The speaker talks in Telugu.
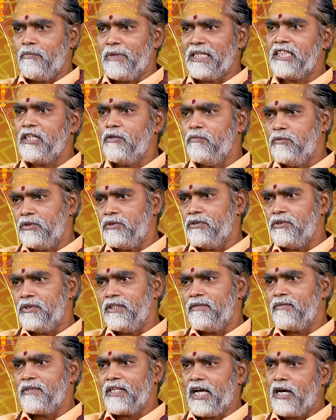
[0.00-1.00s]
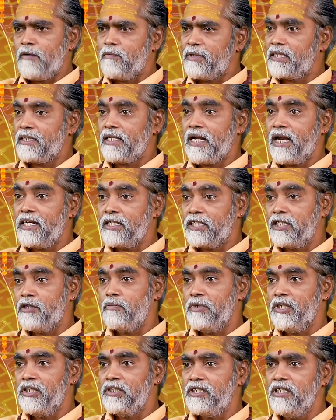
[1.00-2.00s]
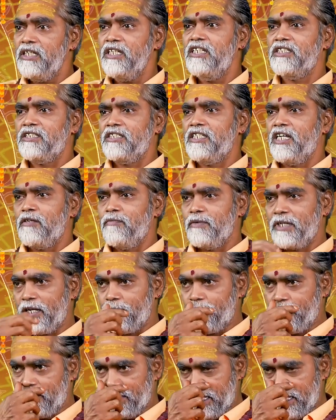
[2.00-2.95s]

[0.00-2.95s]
మంత్రం ఉంటుంది ఆ మంత్రాన్ని చెప్పించి ఇస్తారన్నమాట